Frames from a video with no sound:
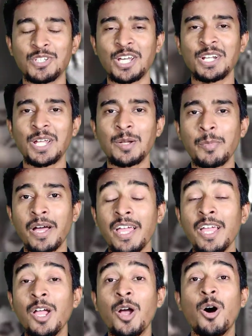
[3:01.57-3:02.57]
पर शेयर कर
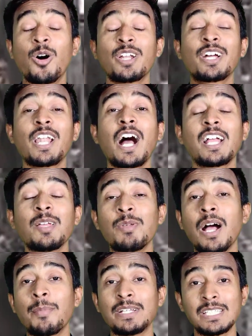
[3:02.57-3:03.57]
पाए और अगर आगे
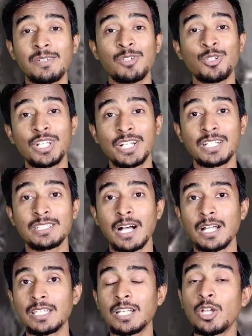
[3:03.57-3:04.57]
भी आप ऐसे वीडियो देखना
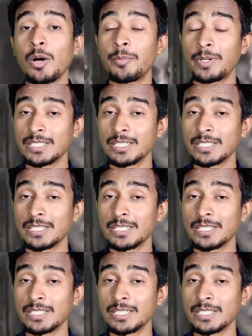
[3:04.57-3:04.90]
चाहते हैं तो आप